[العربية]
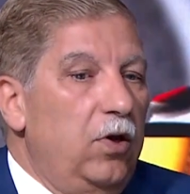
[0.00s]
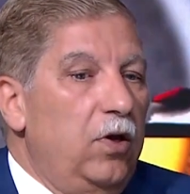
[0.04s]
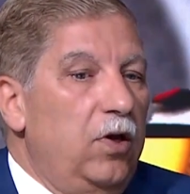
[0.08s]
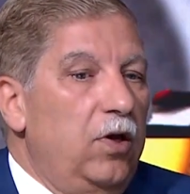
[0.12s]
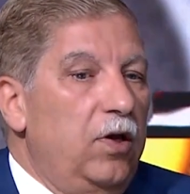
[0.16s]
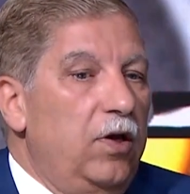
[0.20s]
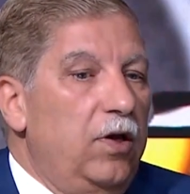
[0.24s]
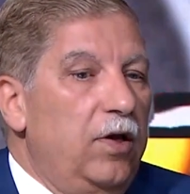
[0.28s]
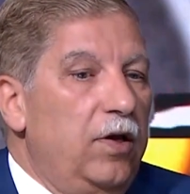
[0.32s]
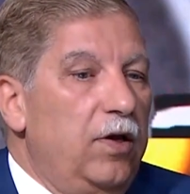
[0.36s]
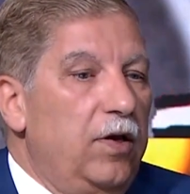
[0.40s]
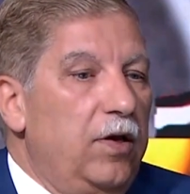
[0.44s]

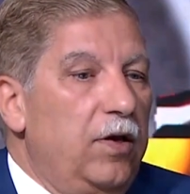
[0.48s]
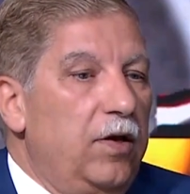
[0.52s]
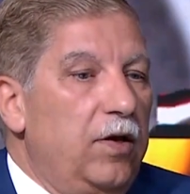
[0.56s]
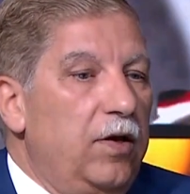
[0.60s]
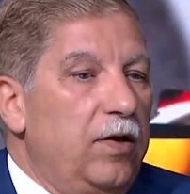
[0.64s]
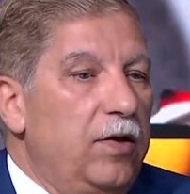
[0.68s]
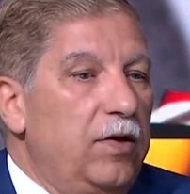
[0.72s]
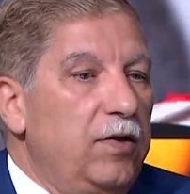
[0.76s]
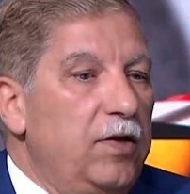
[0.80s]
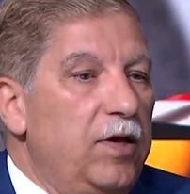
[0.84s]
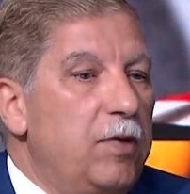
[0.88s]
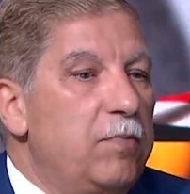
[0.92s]

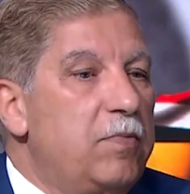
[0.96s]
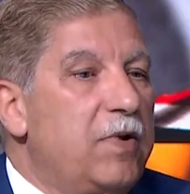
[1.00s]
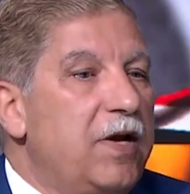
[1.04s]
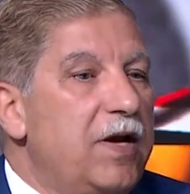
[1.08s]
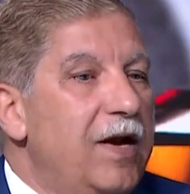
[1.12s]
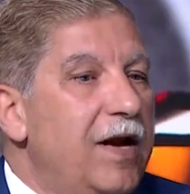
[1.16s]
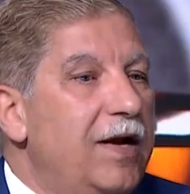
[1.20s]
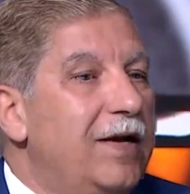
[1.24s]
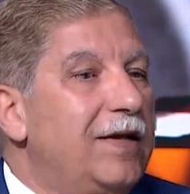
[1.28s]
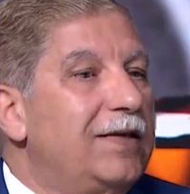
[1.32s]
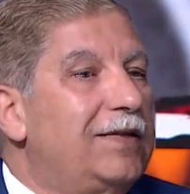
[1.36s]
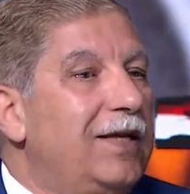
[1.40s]
آه،
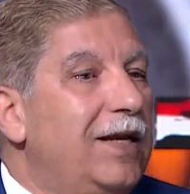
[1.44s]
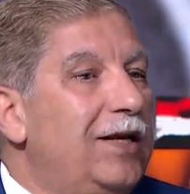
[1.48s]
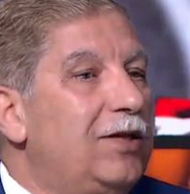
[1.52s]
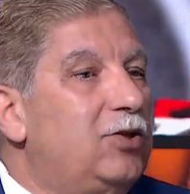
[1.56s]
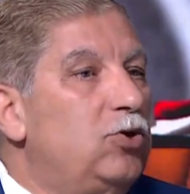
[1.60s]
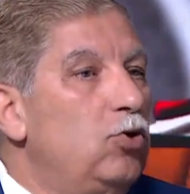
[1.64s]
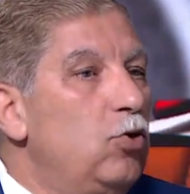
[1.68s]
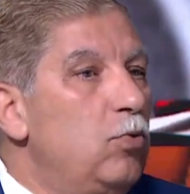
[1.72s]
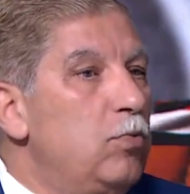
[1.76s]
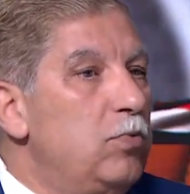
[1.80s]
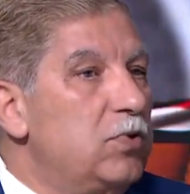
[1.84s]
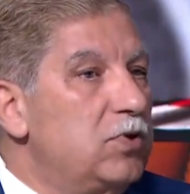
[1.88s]
يمكن انا
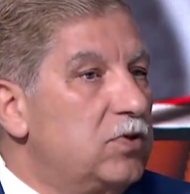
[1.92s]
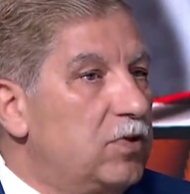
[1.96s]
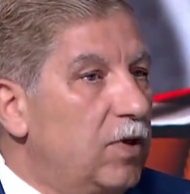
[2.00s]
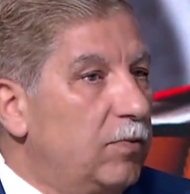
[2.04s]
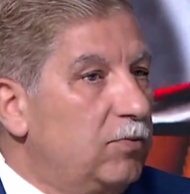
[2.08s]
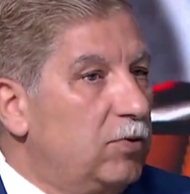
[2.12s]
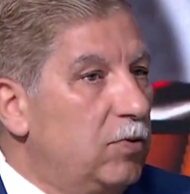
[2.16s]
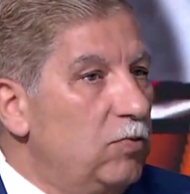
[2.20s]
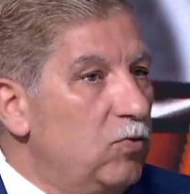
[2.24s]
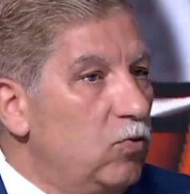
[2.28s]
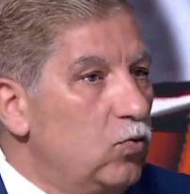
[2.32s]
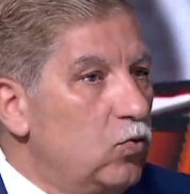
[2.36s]
ثالث يوم
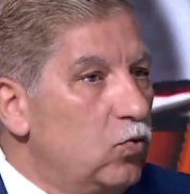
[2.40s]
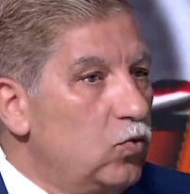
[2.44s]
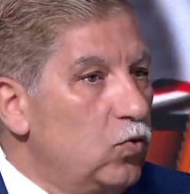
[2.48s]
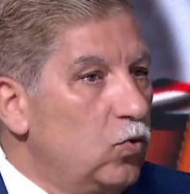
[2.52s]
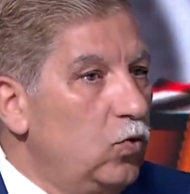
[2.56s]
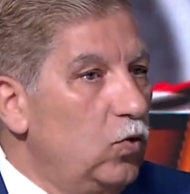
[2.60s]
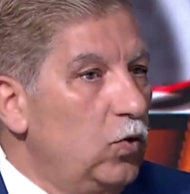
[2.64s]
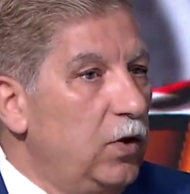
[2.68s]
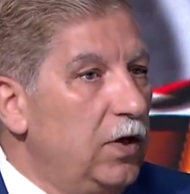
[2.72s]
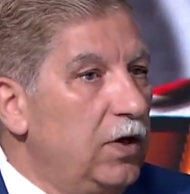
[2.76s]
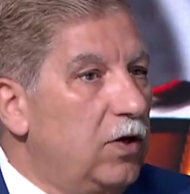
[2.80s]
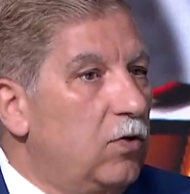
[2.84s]
بالظبط من
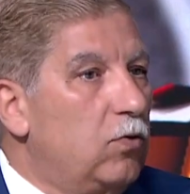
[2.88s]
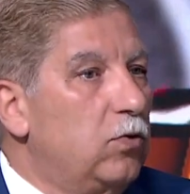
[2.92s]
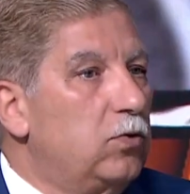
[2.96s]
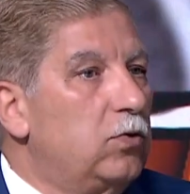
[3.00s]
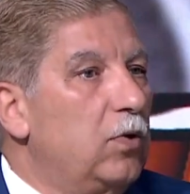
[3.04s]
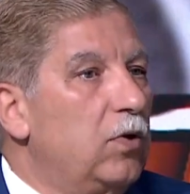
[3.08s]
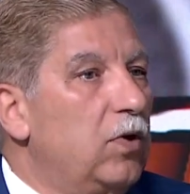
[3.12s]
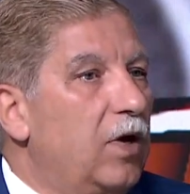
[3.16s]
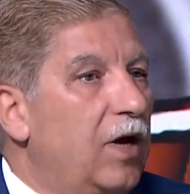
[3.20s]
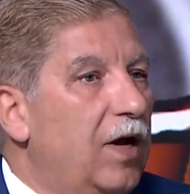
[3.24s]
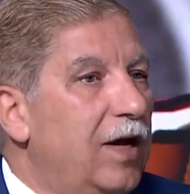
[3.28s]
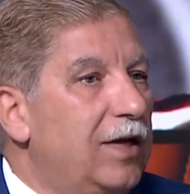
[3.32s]
وصولي
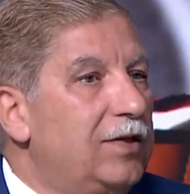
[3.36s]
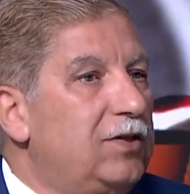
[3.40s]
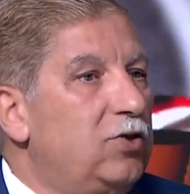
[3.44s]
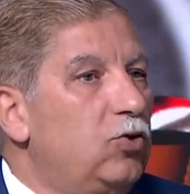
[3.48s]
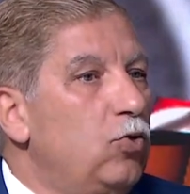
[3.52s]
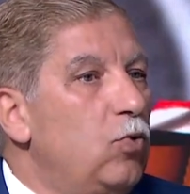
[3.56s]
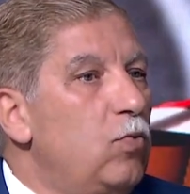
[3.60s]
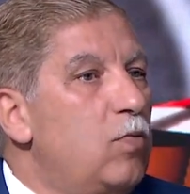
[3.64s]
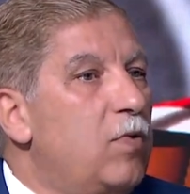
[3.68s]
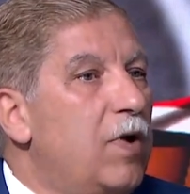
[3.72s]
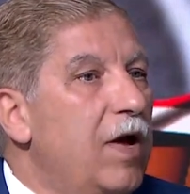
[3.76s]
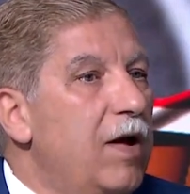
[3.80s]
كنت
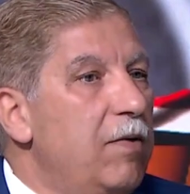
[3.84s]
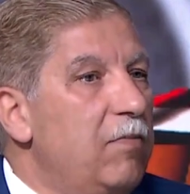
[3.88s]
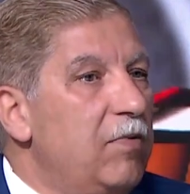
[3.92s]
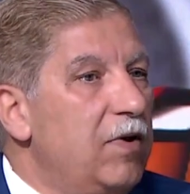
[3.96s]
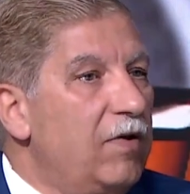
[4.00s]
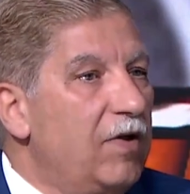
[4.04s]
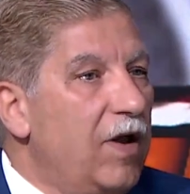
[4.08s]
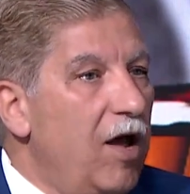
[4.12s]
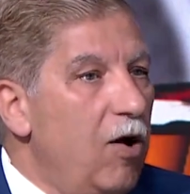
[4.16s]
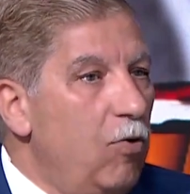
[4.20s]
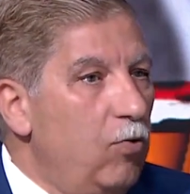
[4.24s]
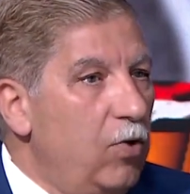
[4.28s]
اخذت يوم
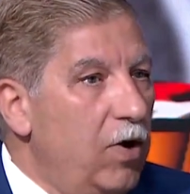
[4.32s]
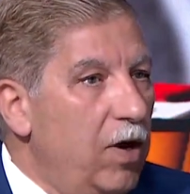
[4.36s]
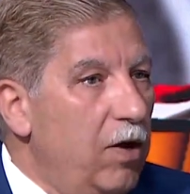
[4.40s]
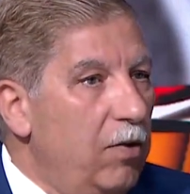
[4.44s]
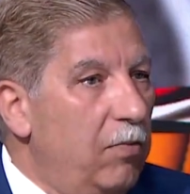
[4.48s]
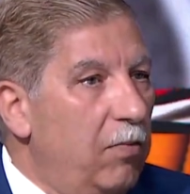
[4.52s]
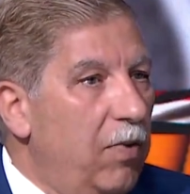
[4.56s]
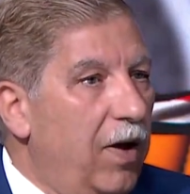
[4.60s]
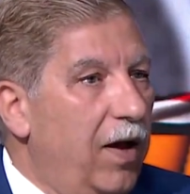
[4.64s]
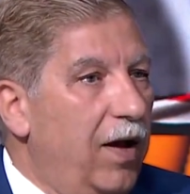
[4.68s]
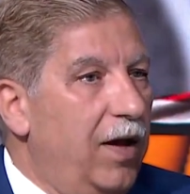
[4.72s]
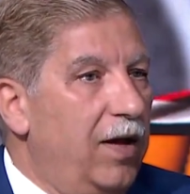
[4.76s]
كامل
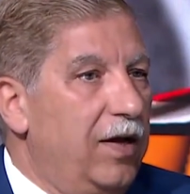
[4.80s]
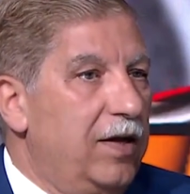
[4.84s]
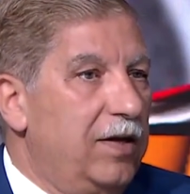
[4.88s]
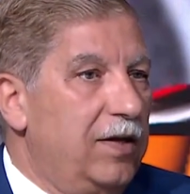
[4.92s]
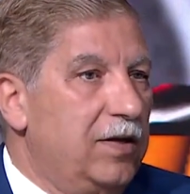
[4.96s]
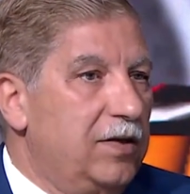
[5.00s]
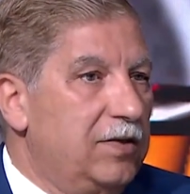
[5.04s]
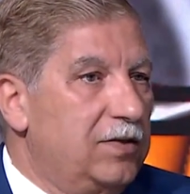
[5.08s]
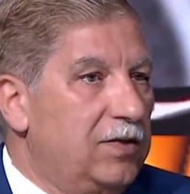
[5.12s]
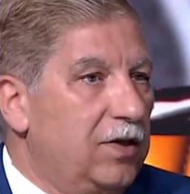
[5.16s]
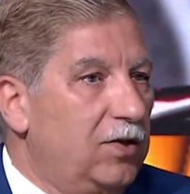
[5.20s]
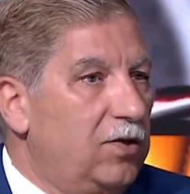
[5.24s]
جوله
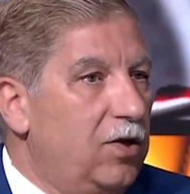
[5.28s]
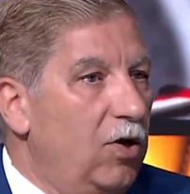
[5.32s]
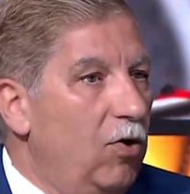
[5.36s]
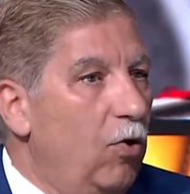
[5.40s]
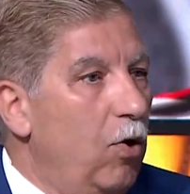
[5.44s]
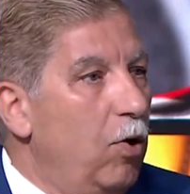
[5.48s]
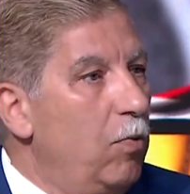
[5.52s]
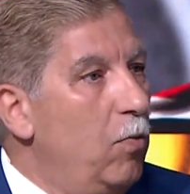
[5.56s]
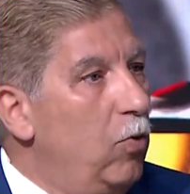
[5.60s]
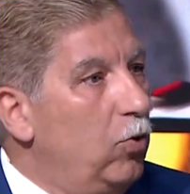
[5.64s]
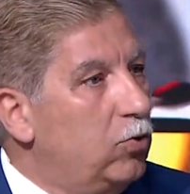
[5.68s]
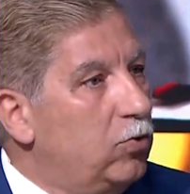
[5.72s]
مع سياده
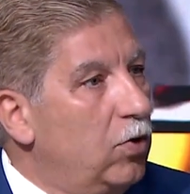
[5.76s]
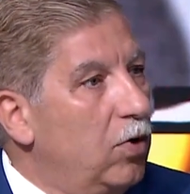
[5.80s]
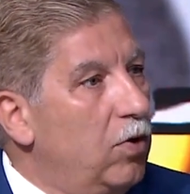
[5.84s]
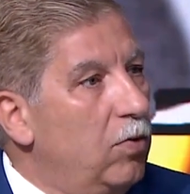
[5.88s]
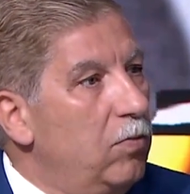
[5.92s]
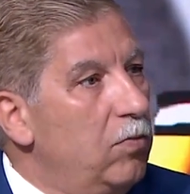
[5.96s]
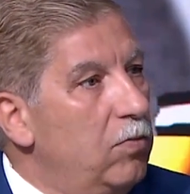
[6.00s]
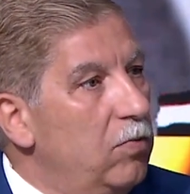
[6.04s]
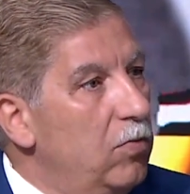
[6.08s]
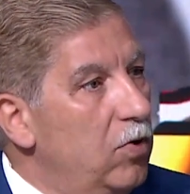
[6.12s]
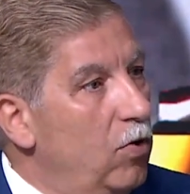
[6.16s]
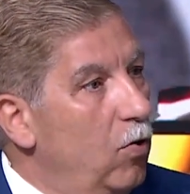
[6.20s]
اللواء
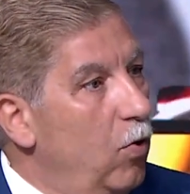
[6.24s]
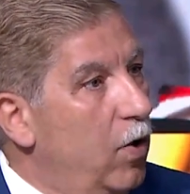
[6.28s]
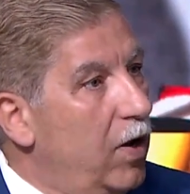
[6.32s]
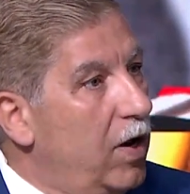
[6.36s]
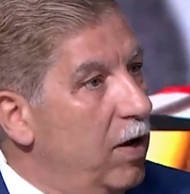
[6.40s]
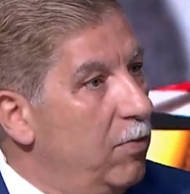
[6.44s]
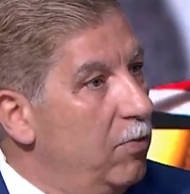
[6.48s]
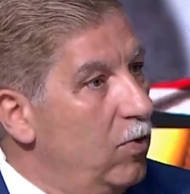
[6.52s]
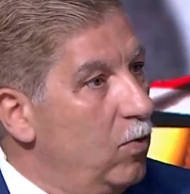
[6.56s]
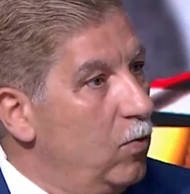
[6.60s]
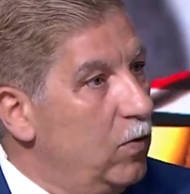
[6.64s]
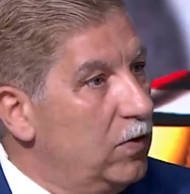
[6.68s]
المحترم اللواء
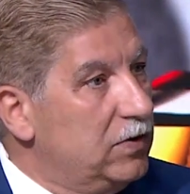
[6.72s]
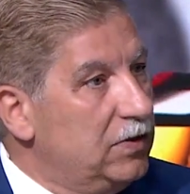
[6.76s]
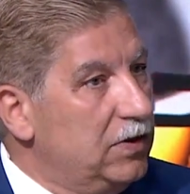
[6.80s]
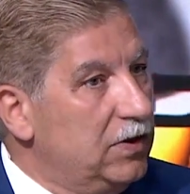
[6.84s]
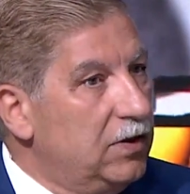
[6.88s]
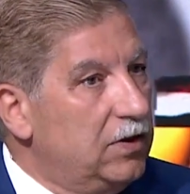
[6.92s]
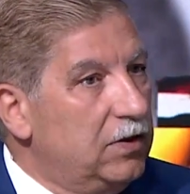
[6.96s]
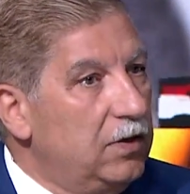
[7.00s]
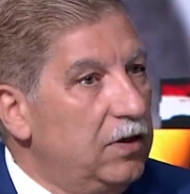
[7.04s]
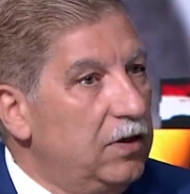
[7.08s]
كامل الوزير